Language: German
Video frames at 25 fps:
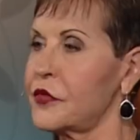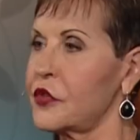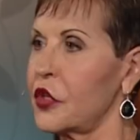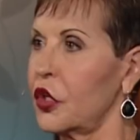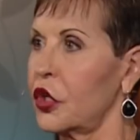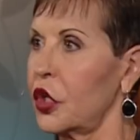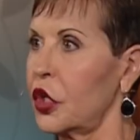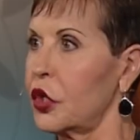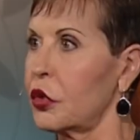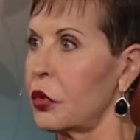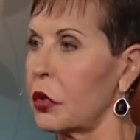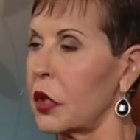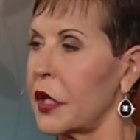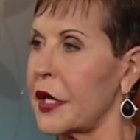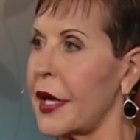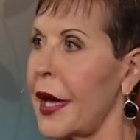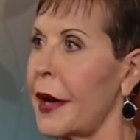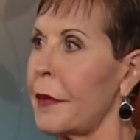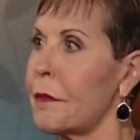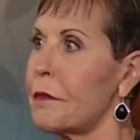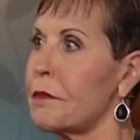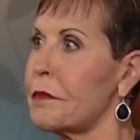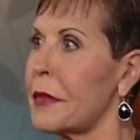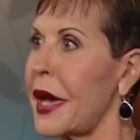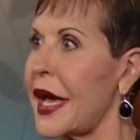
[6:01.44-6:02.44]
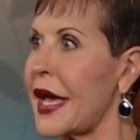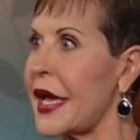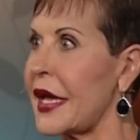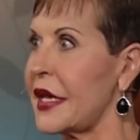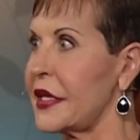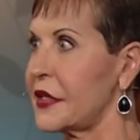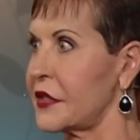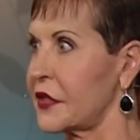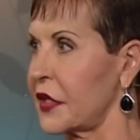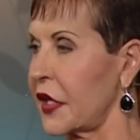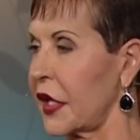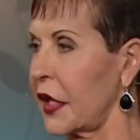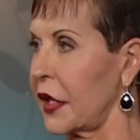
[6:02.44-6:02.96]
und das nur, weil
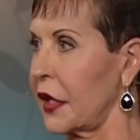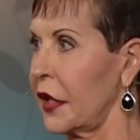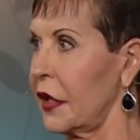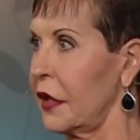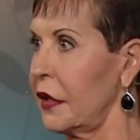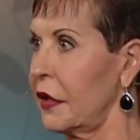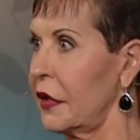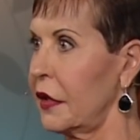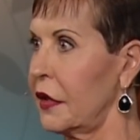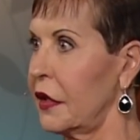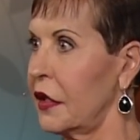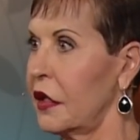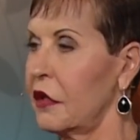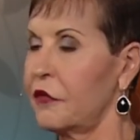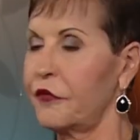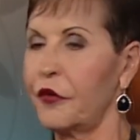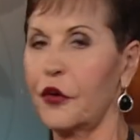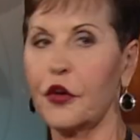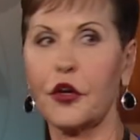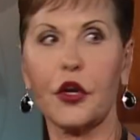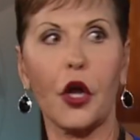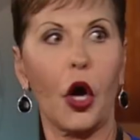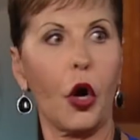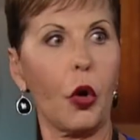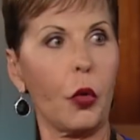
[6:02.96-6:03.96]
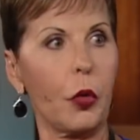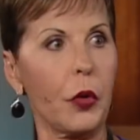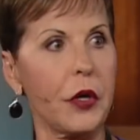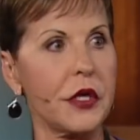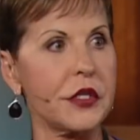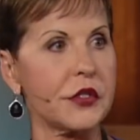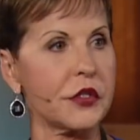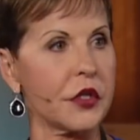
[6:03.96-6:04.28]
Gott euch seine Gunst schenkt.